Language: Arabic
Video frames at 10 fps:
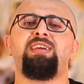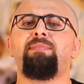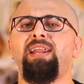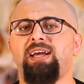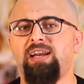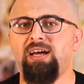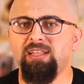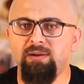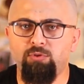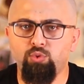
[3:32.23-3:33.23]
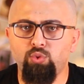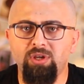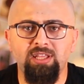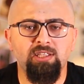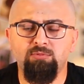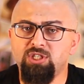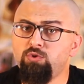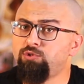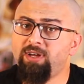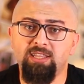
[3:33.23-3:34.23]
فدير بالك على هذا الموضوع اذا انت
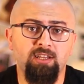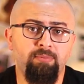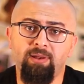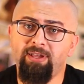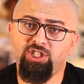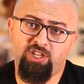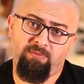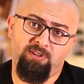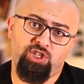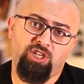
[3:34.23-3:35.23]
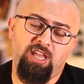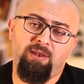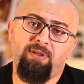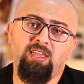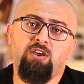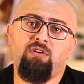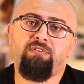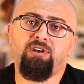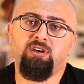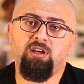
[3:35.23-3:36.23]
متزوج ما تقبل باي شكل من الاشكال باي
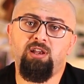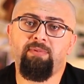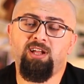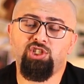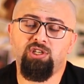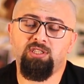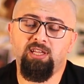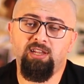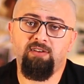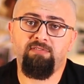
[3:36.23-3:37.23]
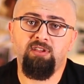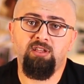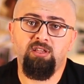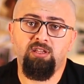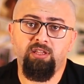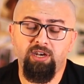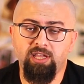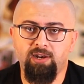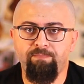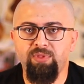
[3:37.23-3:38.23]
اوفر اقل من 10000
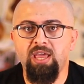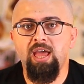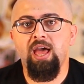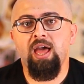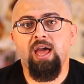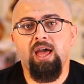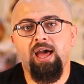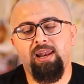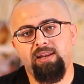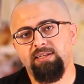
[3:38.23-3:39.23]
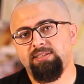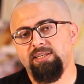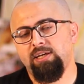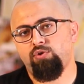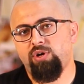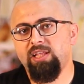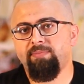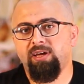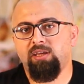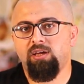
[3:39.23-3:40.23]
ريال. هلا ليتس سي انه
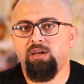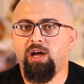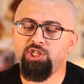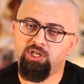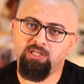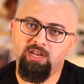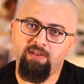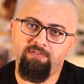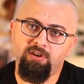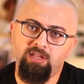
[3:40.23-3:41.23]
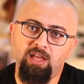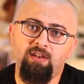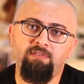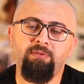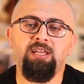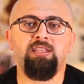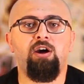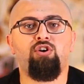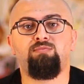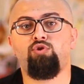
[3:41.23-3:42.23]
راتبك 10000 ريال فبدك
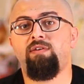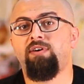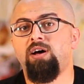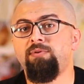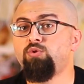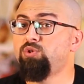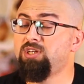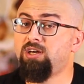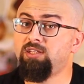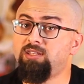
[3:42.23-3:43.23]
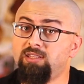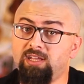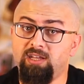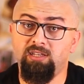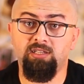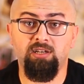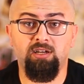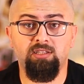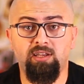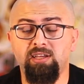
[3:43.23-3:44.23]
تاخذ موافقه من وزاره الداخليه
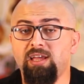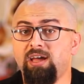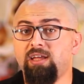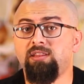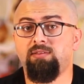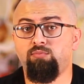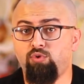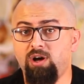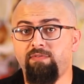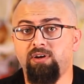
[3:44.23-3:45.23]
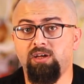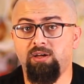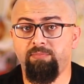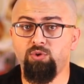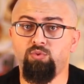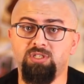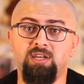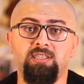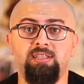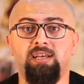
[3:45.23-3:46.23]
القطريه، اخذت موافقه من
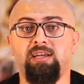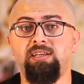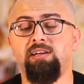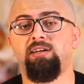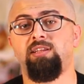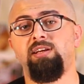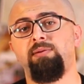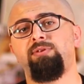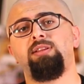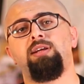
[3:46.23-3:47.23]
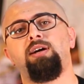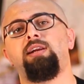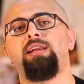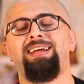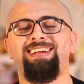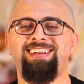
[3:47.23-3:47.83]
وزاره الداخليه القطريه بتنتقل